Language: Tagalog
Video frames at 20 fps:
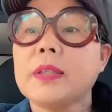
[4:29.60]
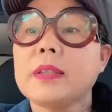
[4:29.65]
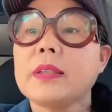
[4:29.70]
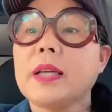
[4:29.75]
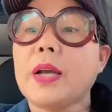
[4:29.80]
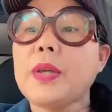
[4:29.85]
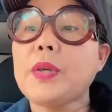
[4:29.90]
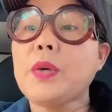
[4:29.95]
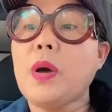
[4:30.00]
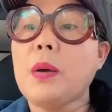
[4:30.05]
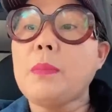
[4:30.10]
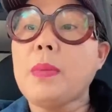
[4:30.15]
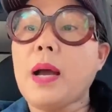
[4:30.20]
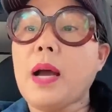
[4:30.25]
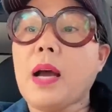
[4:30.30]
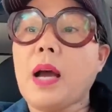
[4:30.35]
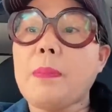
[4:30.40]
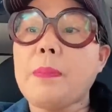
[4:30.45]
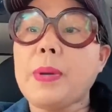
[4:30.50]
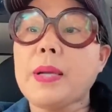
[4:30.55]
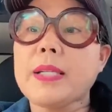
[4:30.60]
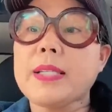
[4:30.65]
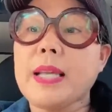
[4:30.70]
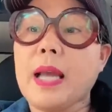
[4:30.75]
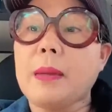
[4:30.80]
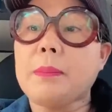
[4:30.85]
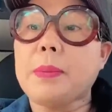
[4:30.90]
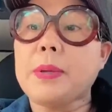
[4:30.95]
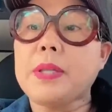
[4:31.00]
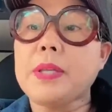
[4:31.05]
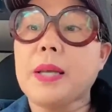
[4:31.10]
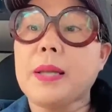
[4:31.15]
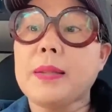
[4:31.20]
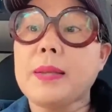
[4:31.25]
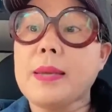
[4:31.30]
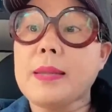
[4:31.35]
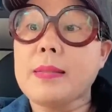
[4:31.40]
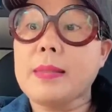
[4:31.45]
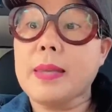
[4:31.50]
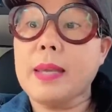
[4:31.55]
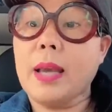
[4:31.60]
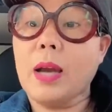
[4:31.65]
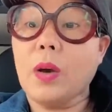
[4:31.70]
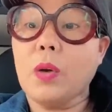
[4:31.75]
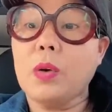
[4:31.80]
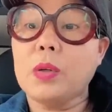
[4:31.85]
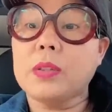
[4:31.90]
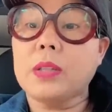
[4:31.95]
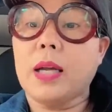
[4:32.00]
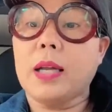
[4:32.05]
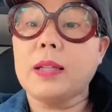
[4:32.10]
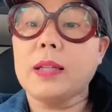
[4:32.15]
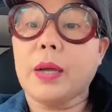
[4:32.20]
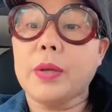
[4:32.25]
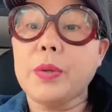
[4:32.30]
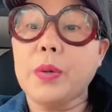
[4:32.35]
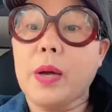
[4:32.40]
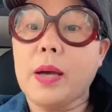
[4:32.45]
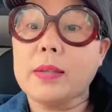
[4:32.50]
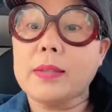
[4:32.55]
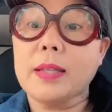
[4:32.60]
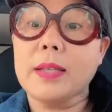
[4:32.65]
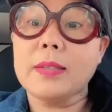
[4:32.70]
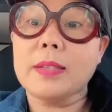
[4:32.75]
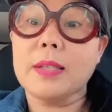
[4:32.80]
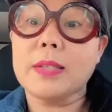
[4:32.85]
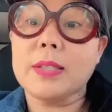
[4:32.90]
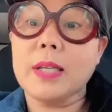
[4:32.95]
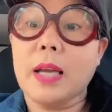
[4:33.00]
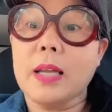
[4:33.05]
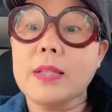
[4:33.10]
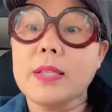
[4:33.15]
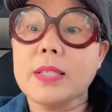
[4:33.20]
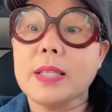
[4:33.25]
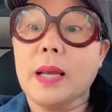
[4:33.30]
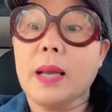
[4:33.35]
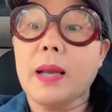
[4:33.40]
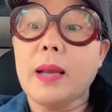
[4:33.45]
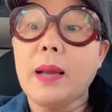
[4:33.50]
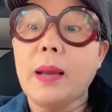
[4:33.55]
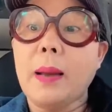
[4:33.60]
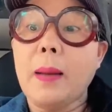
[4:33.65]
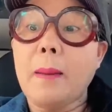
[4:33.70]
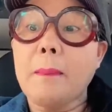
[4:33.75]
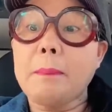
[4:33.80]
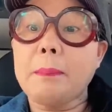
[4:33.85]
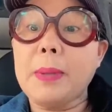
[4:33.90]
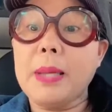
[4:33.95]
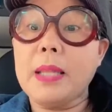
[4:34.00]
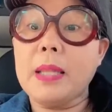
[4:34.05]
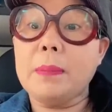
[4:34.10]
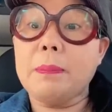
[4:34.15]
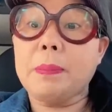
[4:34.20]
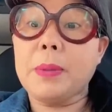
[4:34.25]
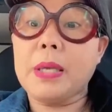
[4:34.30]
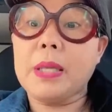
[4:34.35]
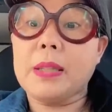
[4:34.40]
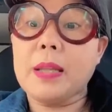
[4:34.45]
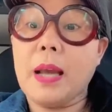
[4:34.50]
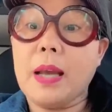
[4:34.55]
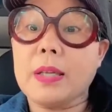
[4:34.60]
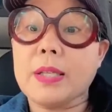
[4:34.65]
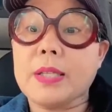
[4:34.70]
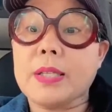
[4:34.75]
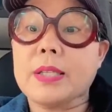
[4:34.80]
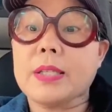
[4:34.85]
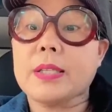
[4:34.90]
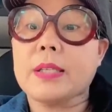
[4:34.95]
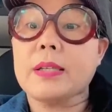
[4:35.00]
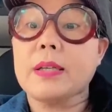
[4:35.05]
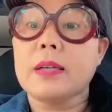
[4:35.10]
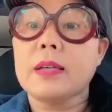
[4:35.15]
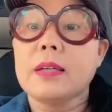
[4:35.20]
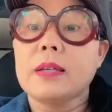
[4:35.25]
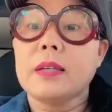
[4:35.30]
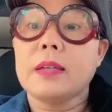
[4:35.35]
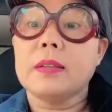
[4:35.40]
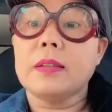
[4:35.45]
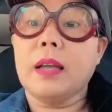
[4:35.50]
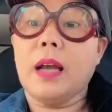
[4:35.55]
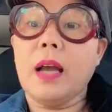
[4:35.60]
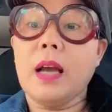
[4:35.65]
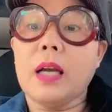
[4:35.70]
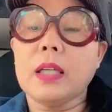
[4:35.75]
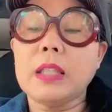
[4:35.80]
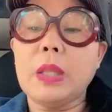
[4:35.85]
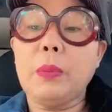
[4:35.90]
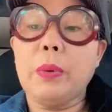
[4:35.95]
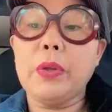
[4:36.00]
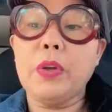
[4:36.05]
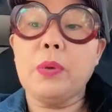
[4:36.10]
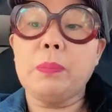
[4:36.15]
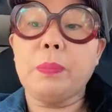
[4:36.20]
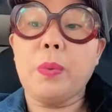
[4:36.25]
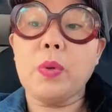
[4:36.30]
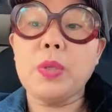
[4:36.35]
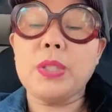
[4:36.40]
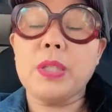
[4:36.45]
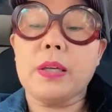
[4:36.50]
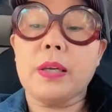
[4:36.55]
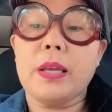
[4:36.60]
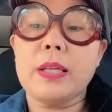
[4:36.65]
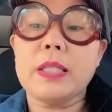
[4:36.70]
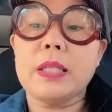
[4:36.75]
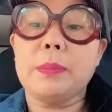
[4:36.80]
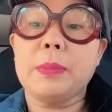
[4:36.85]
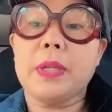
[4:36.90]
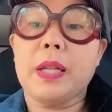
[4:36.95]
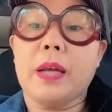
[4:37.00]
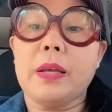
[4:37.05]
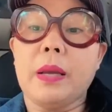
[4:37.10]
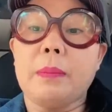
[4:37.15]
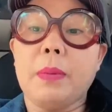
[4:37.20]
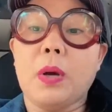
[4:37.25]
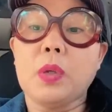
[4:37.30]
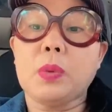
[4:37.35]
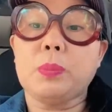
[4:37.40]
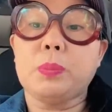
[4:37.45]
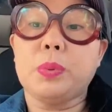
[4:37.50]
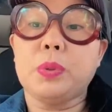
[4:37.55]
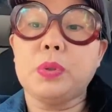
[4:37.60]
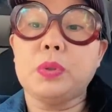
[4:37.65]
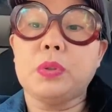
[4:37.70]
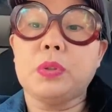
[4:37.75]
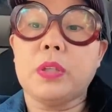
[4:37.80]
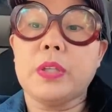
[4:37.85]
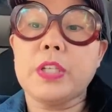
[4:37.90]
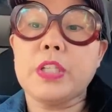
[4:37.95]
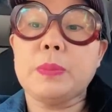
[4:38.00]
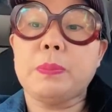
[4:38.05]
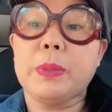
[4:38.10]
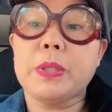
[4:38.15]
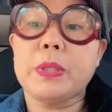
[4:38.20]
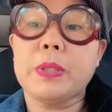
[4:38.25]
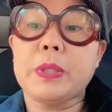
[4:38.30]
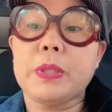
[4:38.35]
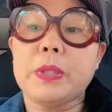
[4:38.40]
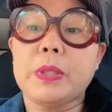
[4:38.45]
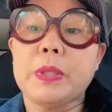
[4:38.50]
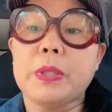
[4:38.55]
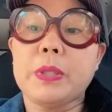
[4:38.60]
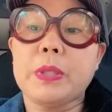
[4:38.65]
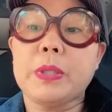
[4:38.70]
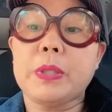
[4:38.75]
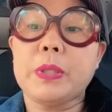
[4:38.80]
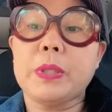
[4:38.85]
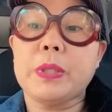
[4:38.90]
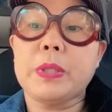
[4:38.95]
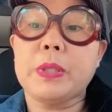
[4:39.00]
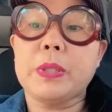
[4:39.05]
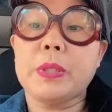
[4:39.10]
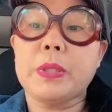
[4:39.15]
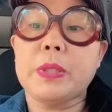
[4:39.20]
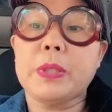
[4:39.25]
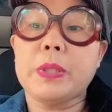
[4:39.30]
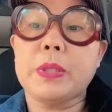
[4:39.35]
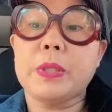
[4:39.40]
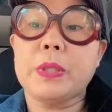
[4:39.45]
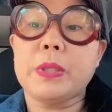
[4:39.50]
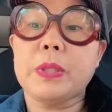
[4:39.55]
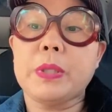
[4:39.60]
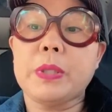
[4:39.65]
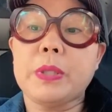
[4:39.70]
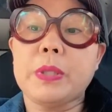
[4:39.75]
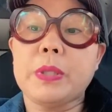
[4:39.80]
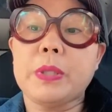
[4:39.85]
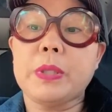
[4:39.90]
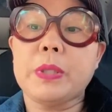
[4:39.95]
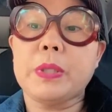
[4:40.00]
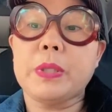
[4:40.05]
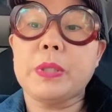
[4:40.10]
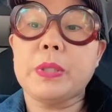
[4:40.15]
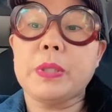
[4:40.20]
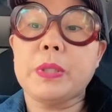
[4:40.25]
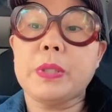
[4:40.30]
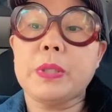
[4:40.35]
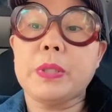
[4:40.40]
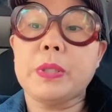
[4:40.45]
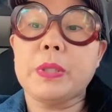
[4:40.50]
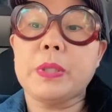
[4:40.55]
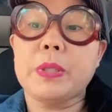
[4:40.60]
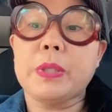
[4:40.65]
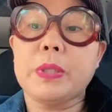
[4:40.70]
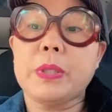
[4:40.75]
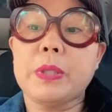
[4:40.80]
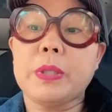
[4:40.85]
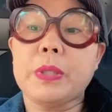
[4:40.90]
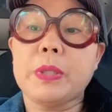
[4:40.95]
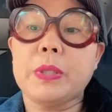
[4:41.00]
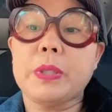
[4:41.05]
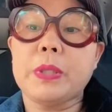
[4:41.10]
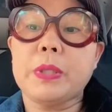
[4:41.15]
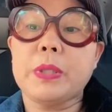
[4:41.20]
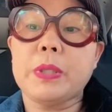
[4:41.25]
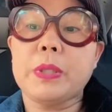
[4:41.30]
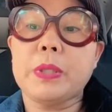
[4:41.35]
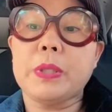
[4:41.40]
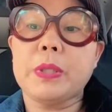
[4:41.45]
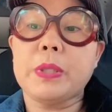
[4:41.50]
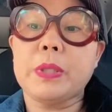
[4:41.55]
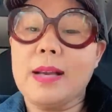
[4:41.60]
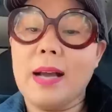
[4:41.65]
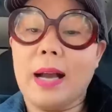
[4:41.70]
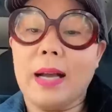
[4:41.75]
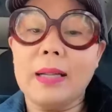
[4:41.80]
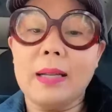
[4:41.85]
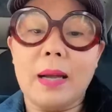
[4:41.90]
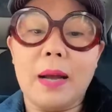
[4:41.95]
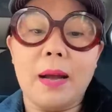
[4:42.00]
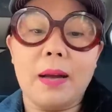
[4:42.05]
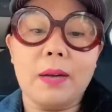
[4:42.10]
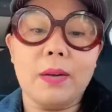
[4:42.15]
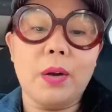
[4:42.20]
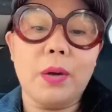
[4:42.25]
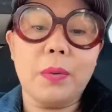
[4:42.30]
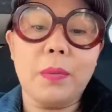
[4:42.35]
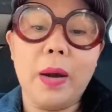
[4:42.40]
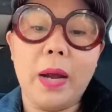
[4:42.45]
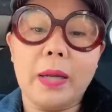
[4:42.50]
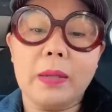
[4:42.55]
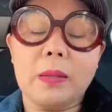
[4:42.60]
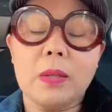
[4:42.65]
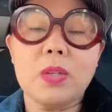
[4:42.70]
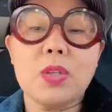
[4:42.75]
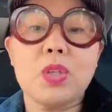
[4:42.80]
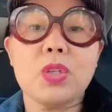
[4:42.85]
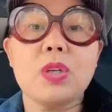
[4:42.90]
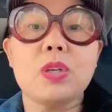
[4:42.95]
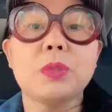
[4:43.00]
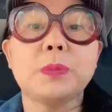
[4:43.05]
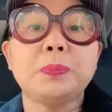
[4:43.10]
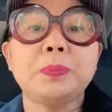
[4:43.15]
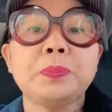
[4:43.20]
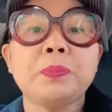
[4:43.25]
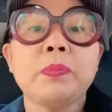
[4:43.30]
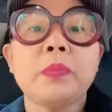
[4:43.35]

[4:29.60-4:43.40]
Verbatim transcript: Kayo ang mga kapagsabi niyan, hindi ako dahil kayo ang nandiyan sa Pilipinas. Nakakatawa yung post ng SMNI about Budol, his speech on June 23 likes lang, sabi ni ah, Marie Galang. All right. So,